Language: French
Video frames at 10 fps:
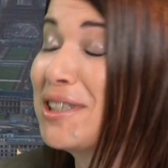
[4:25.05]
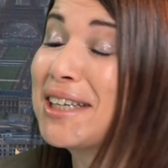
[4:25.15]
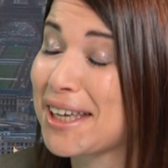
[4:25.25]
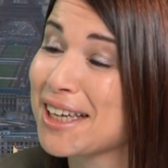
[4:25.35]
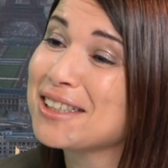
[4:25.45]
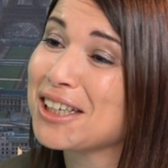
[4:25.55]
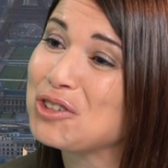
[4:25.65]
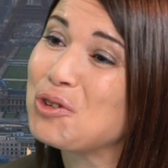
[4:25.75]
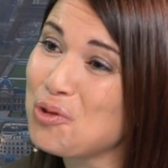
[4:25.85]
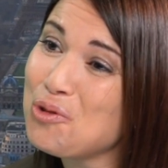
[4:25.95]
dire qu'un
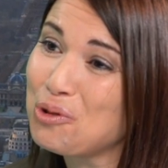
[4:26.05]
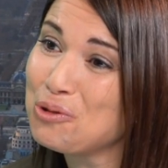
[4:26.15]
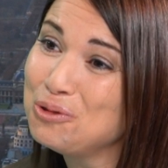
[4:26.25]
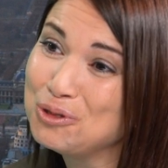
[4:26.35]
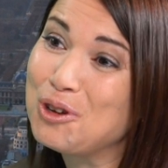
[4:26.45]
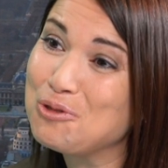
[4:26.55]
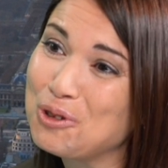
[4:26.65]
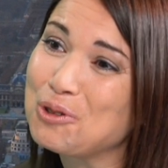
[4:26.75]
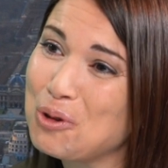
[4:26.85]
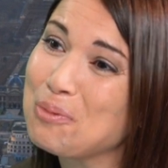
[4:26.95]
dirigeant heureux donne une
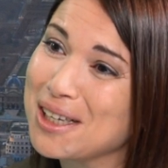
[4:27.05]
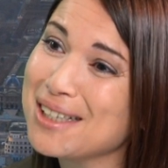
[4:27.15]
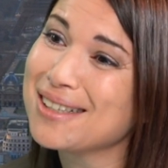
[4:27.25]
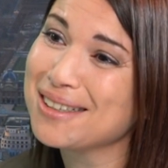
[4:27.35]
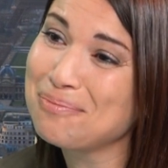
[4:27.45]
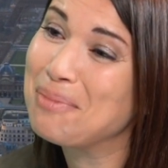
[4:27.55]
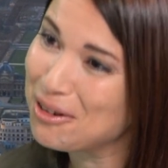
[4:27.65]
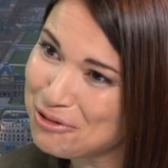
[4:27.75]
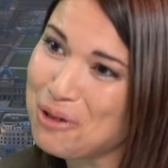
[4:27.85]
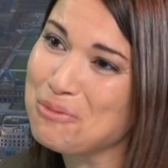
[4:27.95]
entreprise
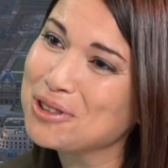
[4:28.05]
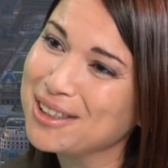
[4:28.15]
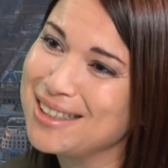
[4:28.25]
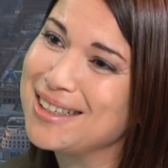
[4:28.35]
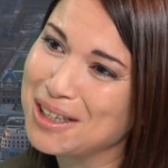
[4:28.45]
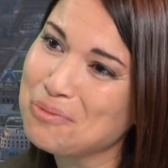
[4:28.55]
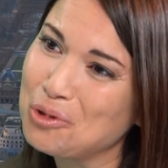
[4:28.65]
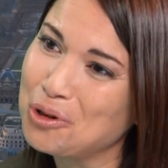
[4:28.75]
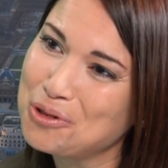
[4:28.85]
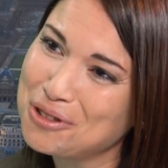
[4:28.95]
performante et des équipes
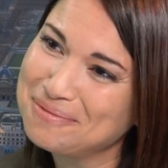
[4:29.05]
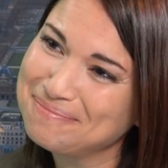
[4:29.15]
heureuses.